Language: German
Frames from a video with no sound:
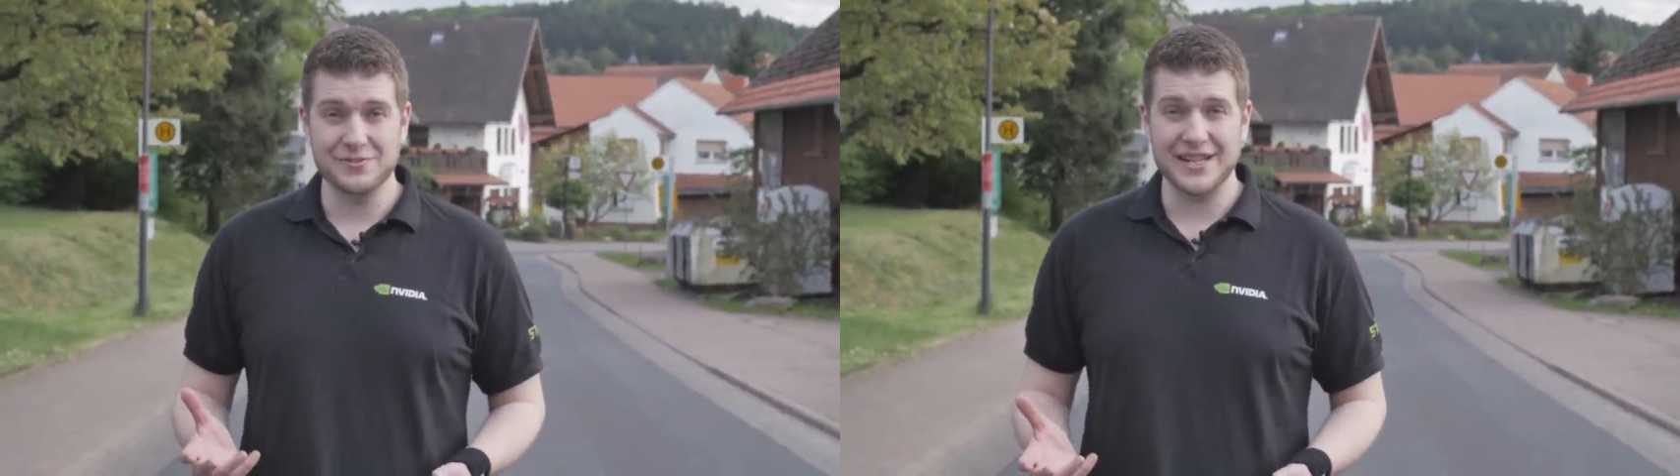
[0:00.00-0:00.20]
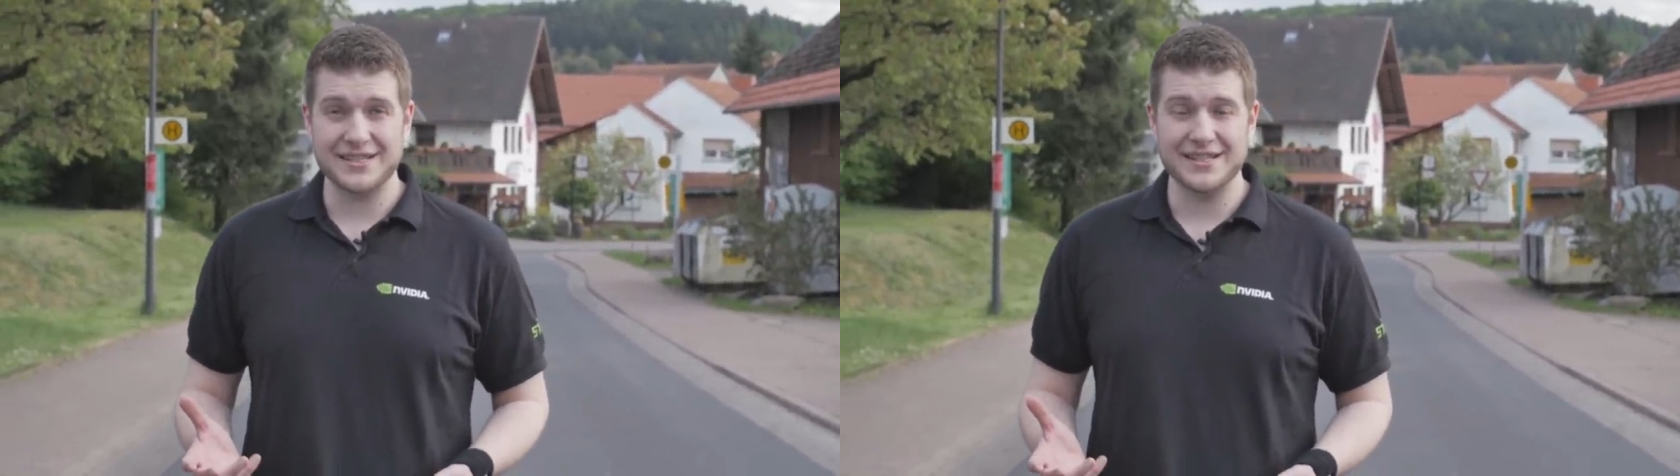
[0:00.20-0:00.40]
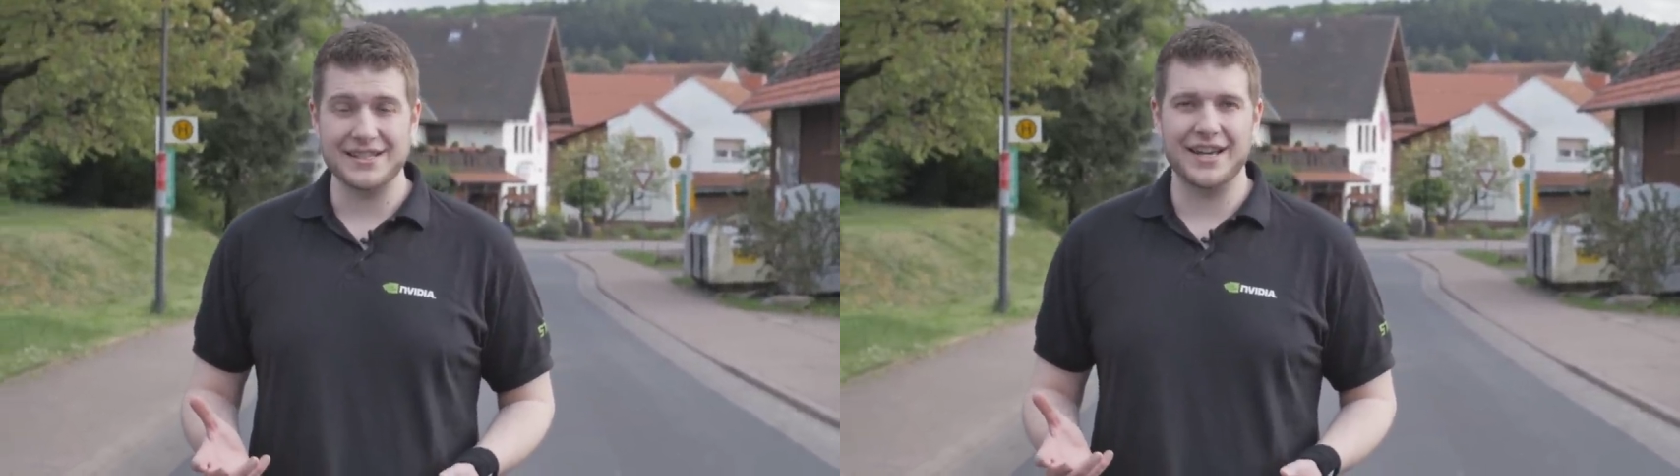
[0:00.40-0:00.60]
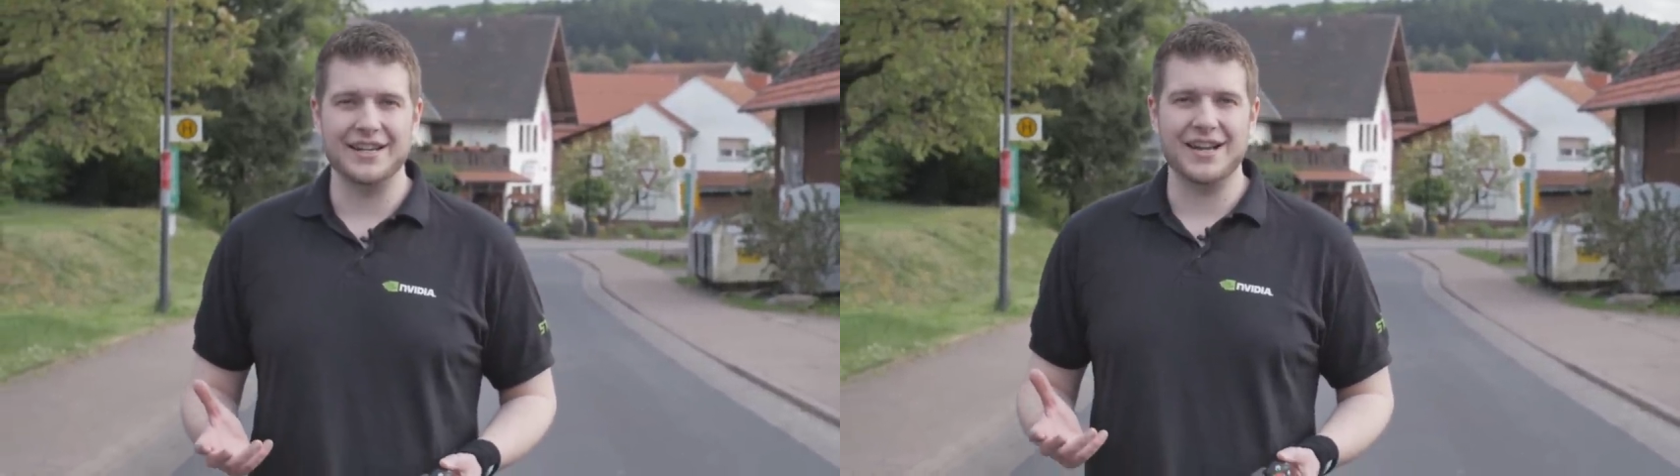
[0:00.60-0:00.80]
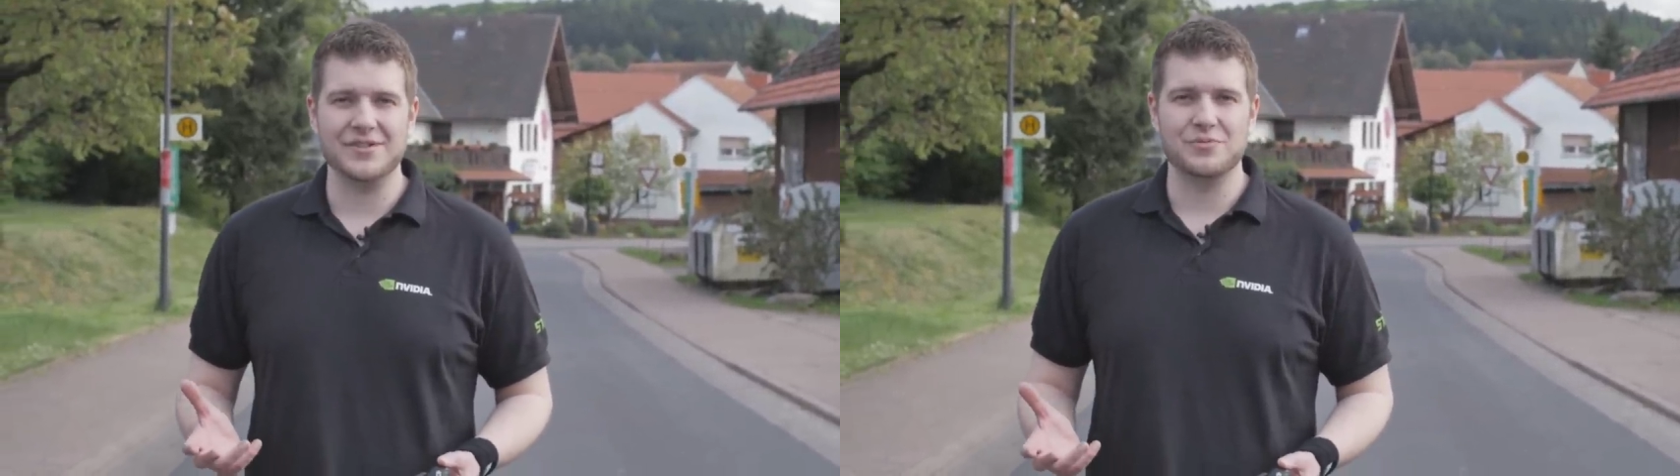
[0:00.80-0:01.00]
zusätzlich
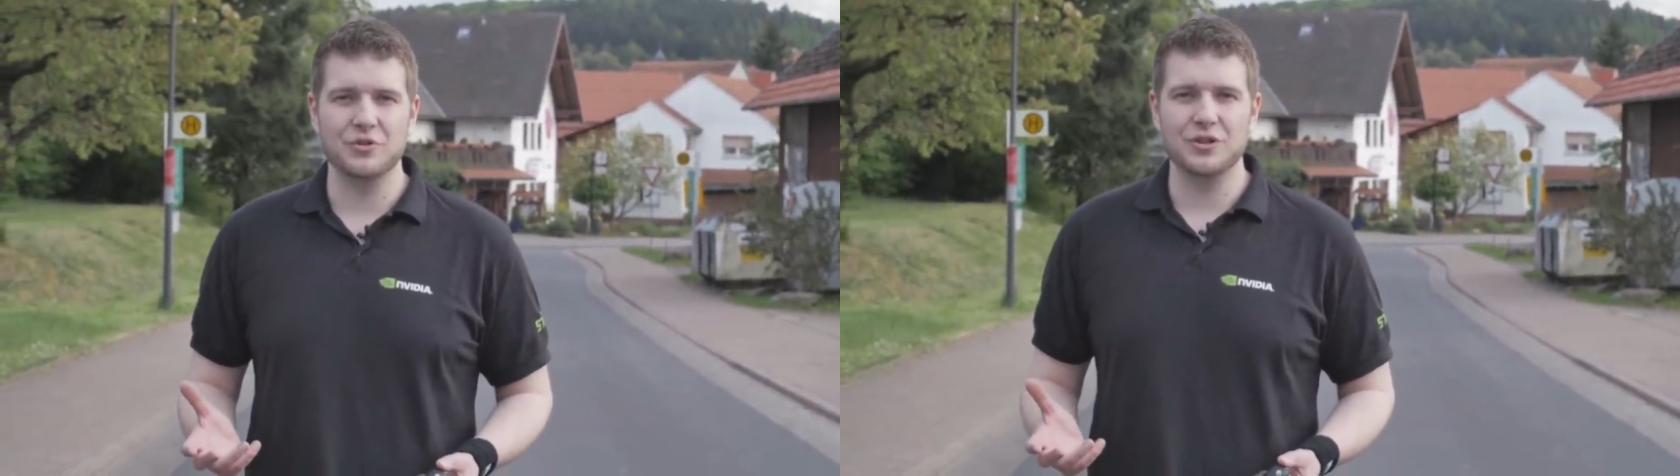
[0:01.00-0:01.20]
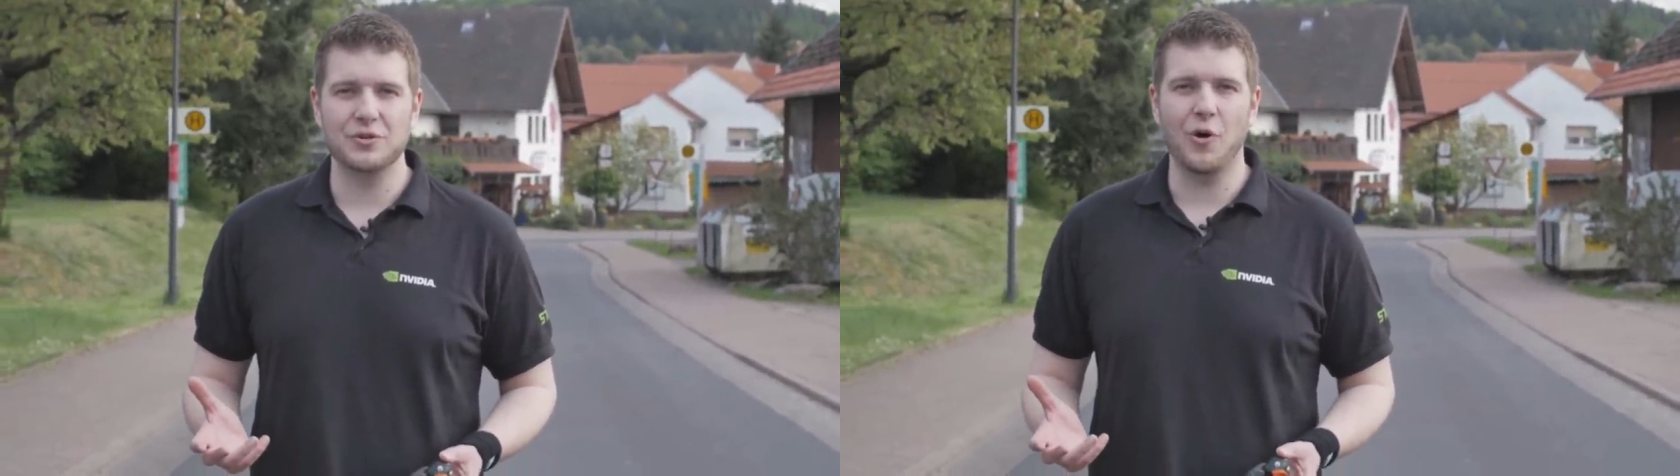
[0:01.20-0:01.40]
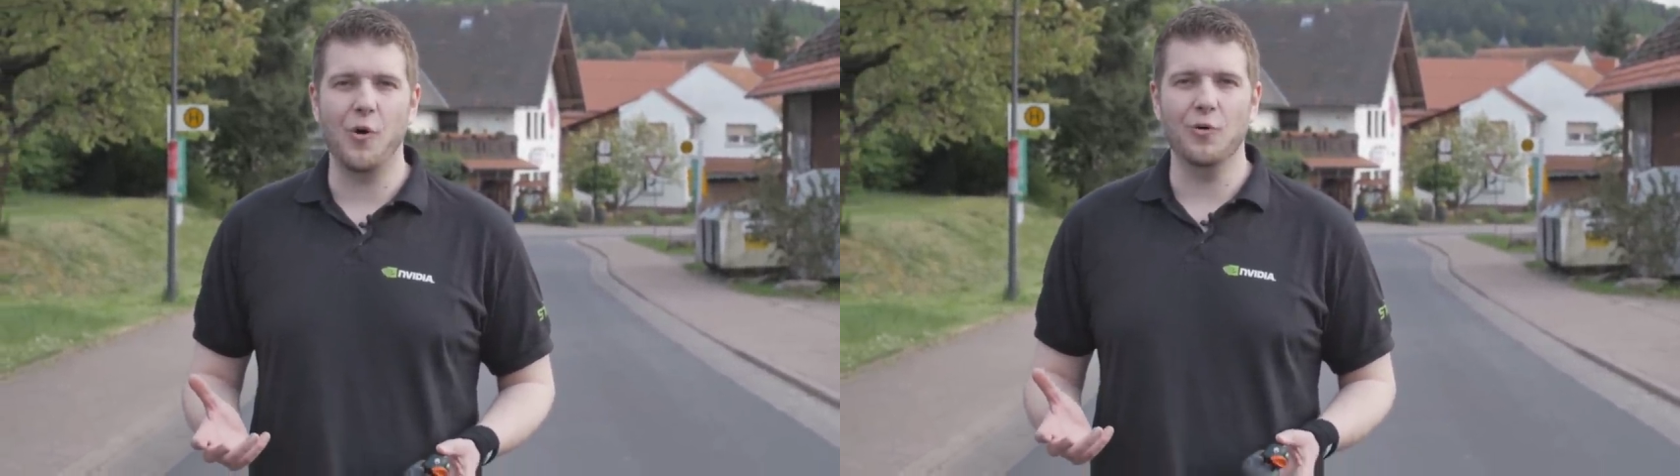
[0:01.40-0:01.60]
einen Asus Monitor